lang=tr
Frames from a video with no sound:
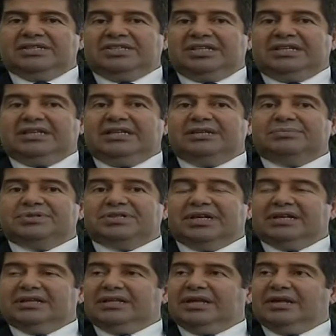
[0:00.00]
ciddi bir
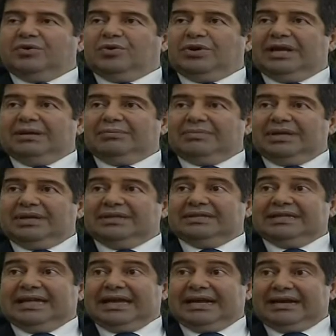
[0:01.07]
şekilde
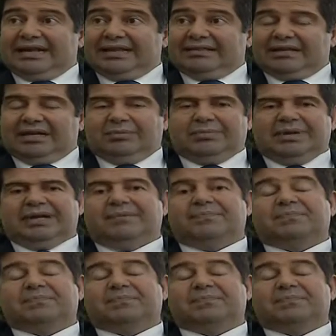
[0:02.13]
önemli değerlendirilmeli.